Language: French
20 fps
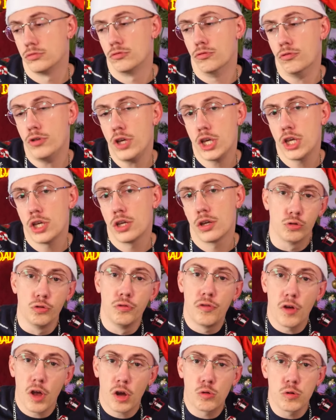oui Tu
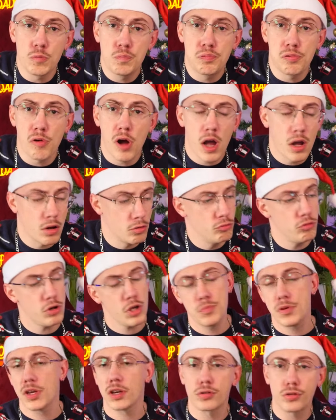veux un coup de poing Oui,
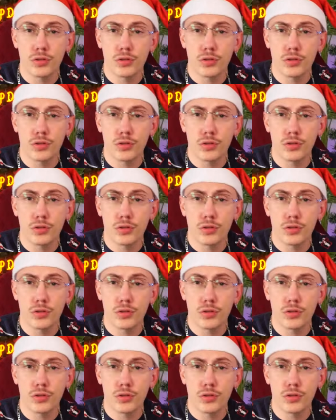bien